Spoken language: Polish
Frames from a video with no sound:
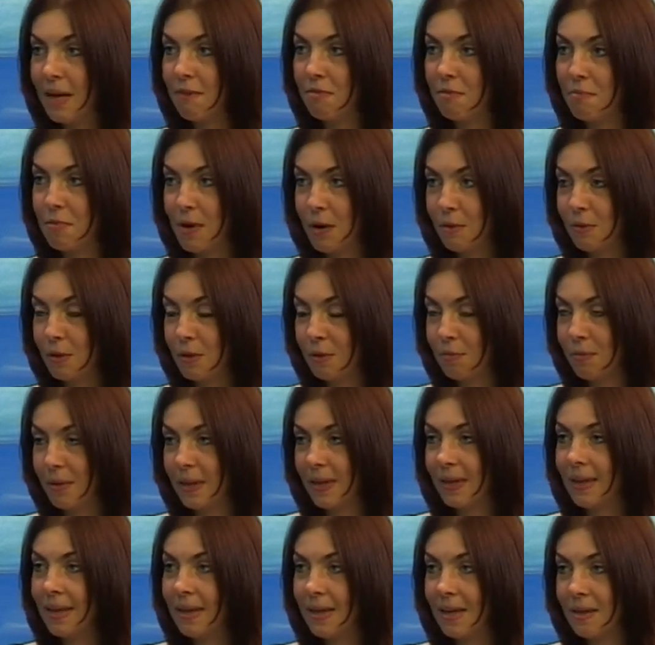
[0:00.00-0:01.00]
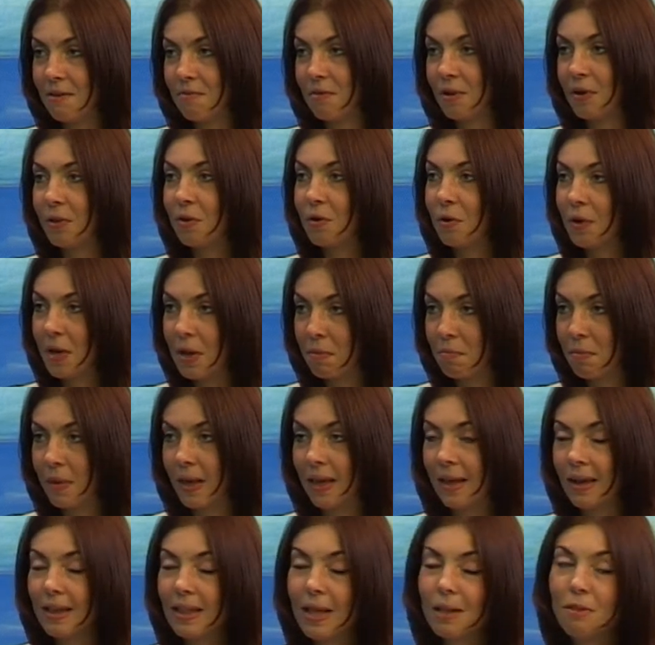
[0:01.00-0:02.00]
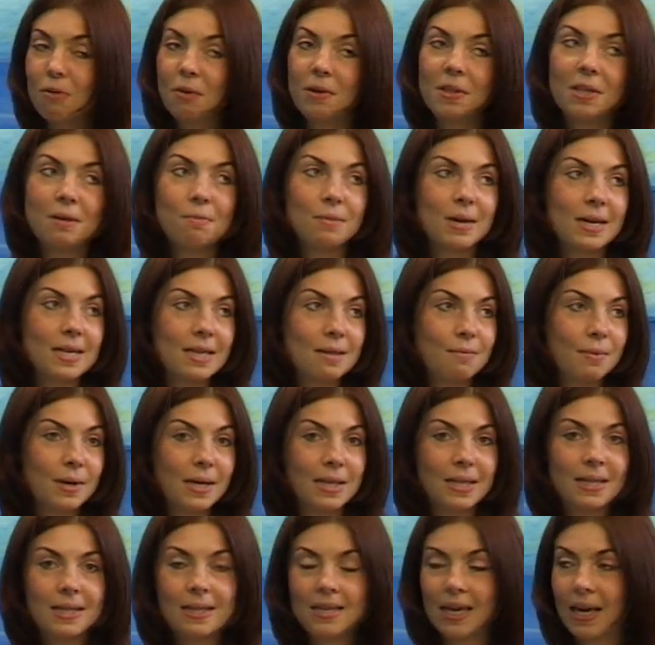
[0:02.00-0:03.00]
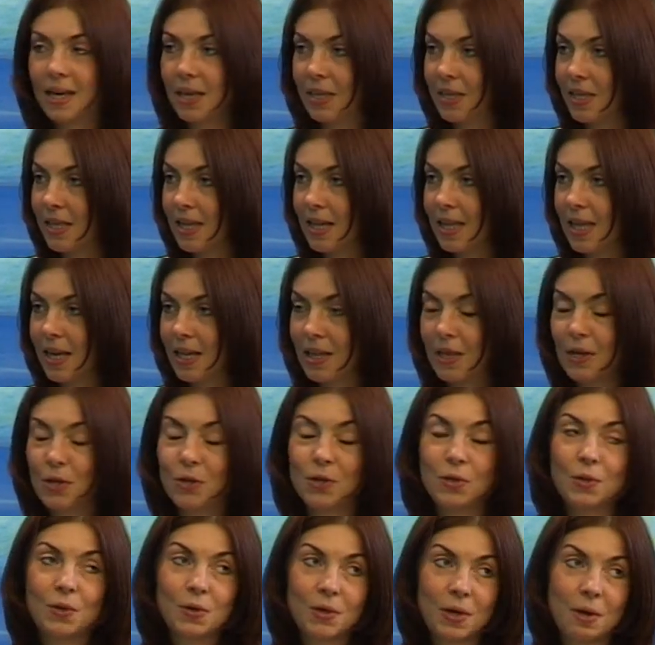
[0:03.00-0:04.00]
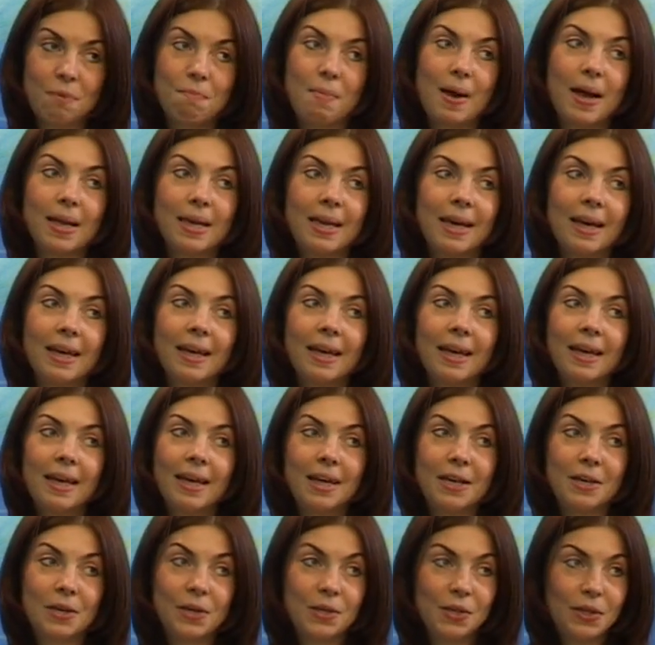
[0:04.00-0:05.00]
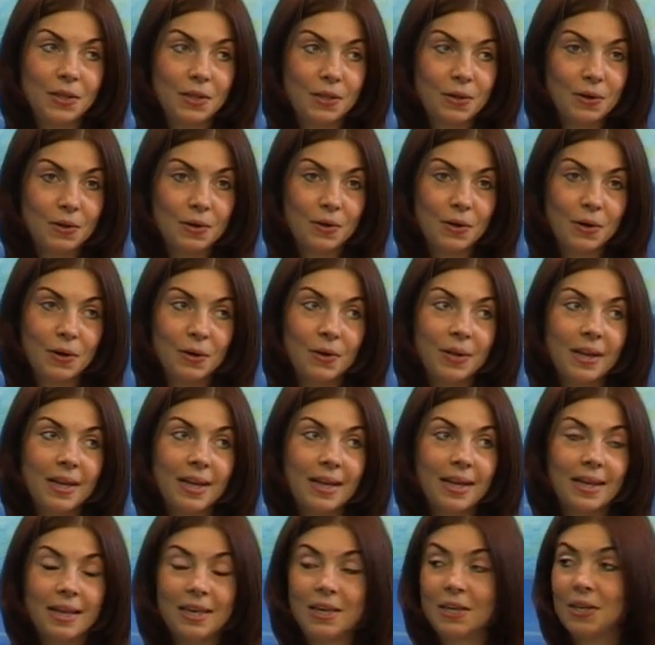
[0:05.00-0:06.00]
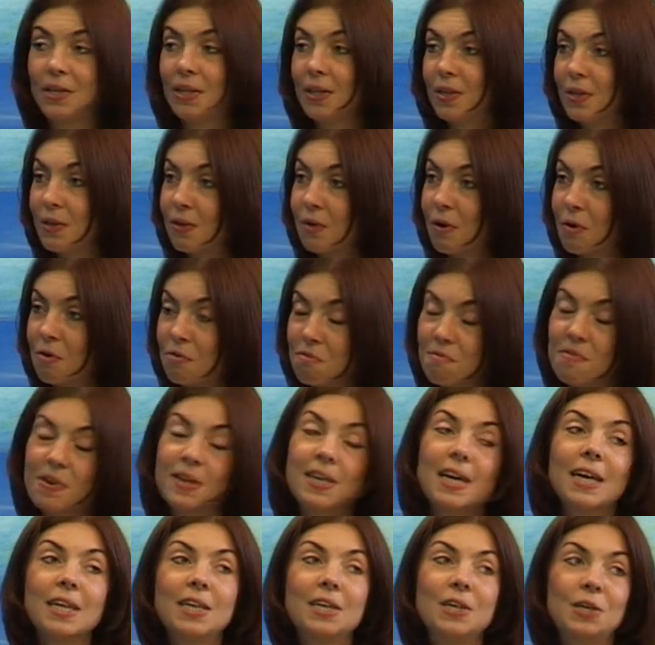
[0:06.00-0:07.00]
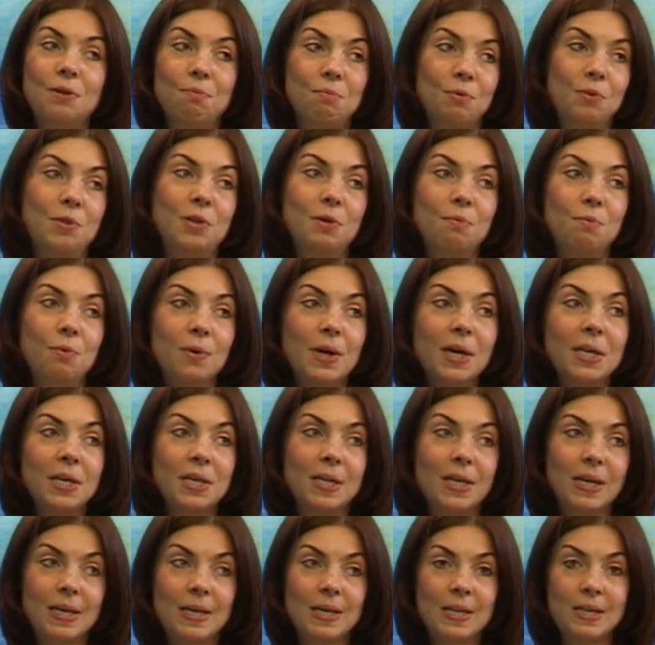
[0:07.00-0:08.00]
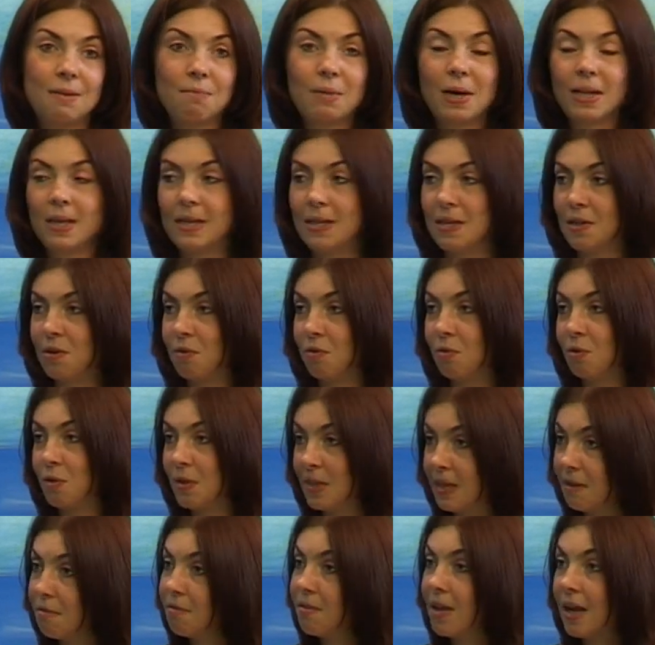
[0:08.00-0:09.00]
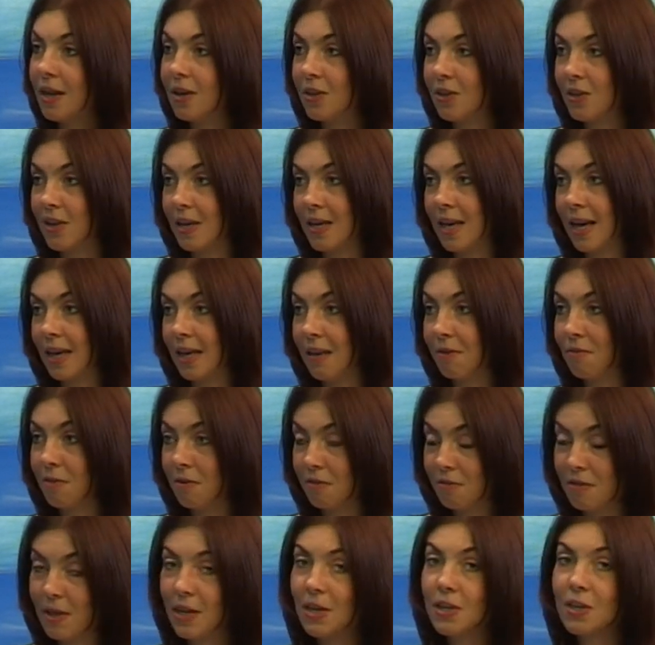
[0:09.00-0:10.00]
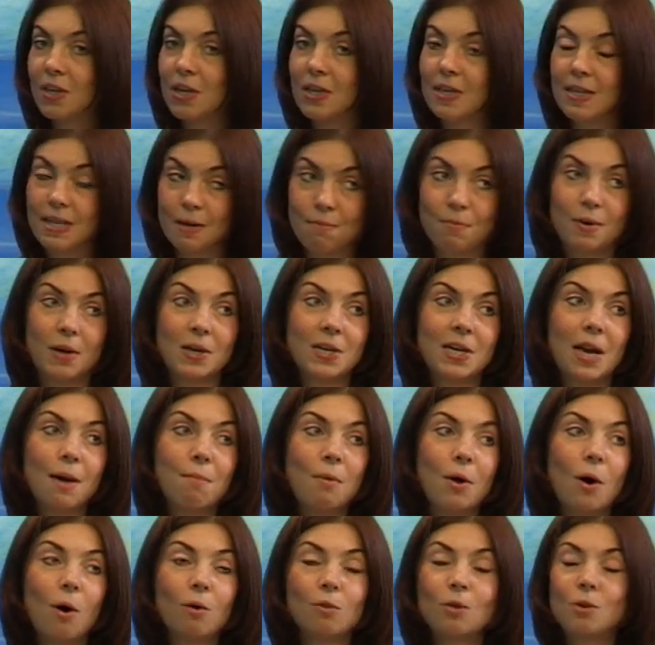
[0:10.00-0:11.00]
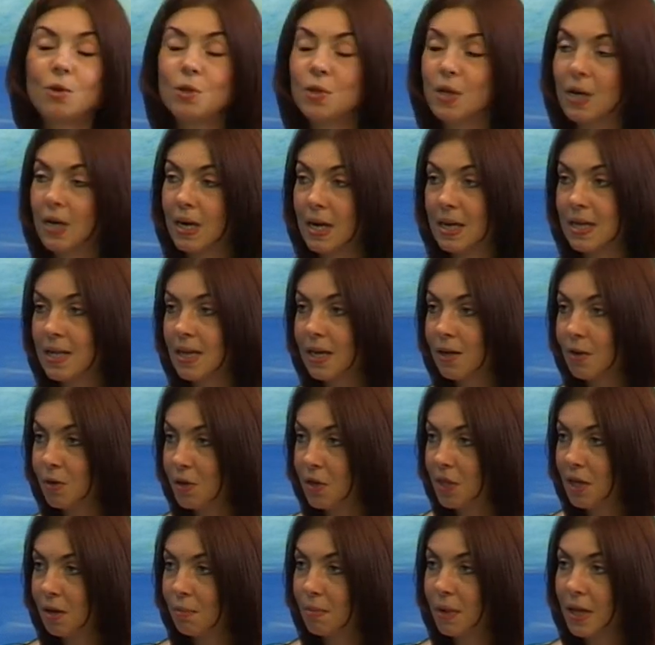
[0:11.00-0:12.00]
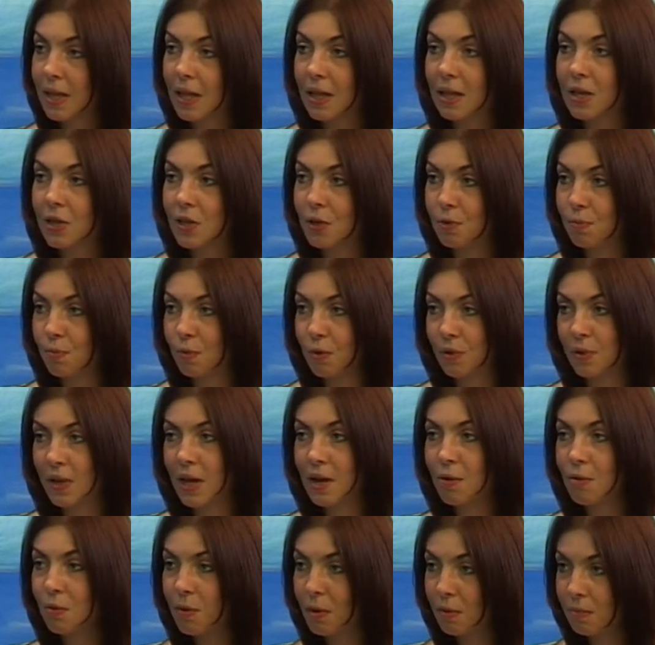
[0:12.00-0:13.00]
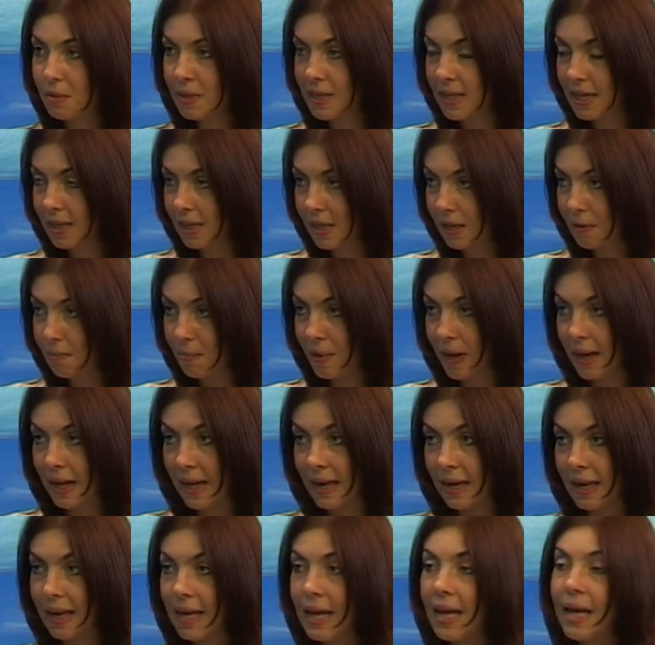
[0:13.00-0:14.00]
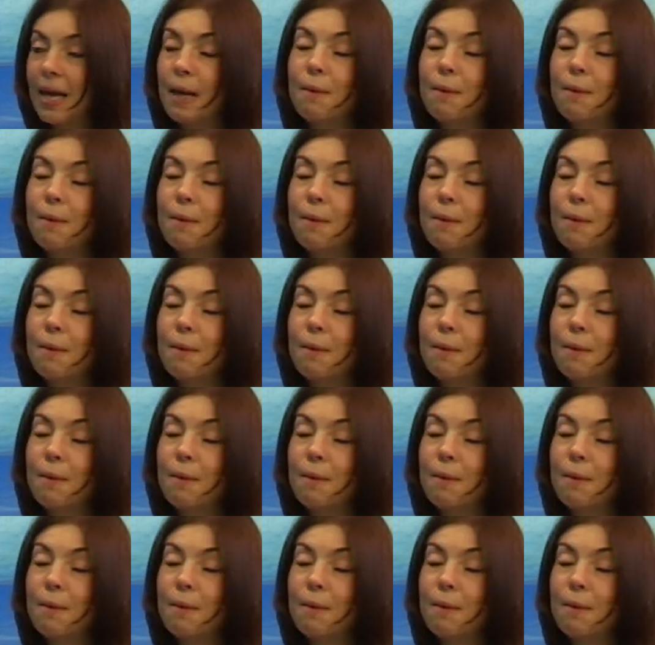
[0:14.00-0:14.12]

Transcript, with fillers: Wybrałyśmy Wiktorię Piękną, no i tym razem edycja jesienna, także drogie panie, jeśli tylko, jeśli tylko uważacie, że potrzebujecie takiej zmiany zarówno zewnętrznej, jak i wewnętrznej, zapraszamy od 14 sierpnia na naszym portalu kobiecanki.pl.